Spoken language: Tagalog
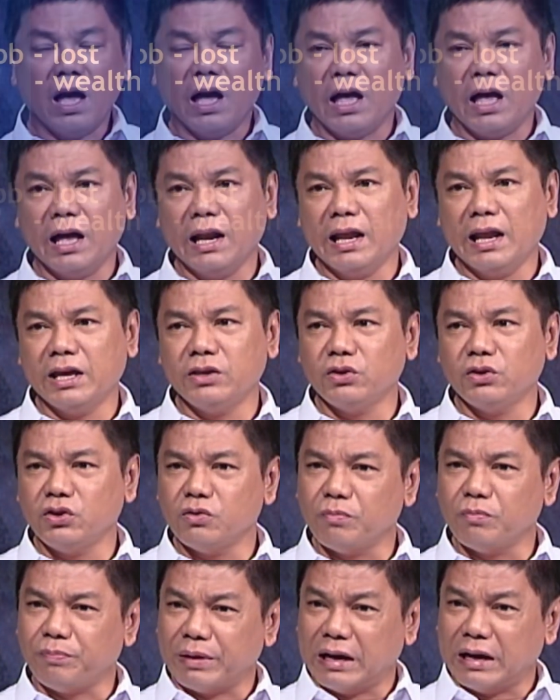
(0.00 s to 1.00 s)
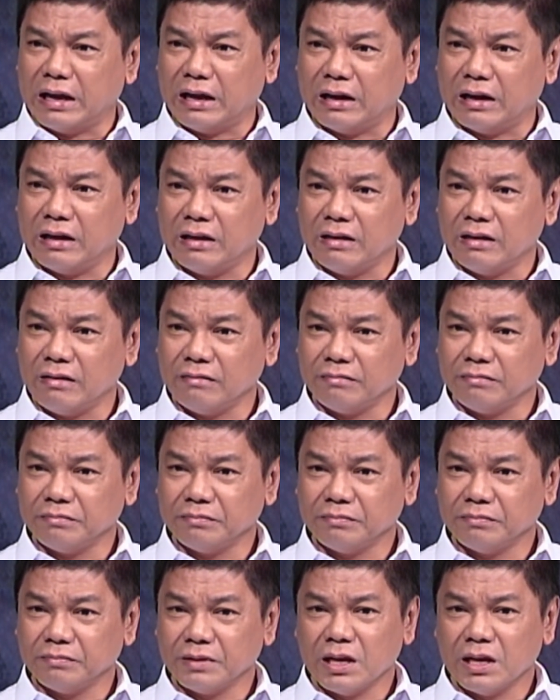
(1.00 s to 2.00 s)
Akala nyo yung palang,
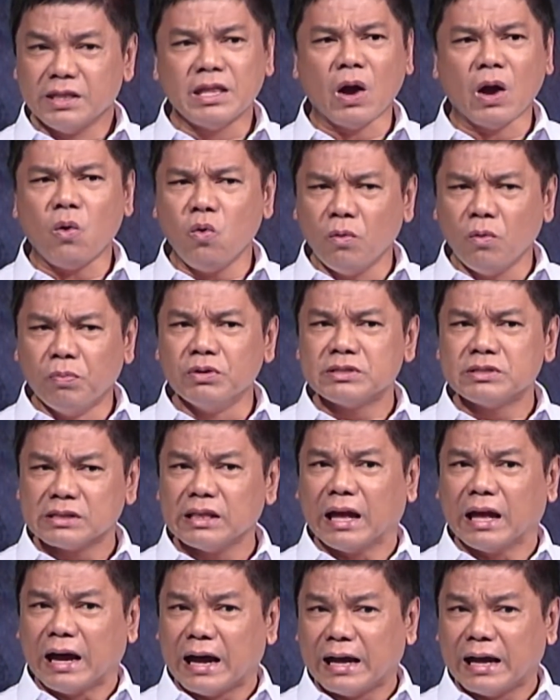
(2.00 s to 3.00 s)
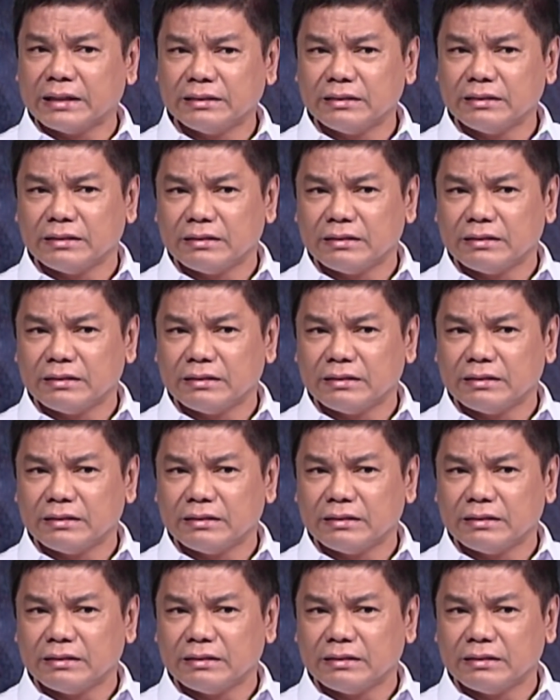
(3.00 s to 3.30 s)
naubos lahat?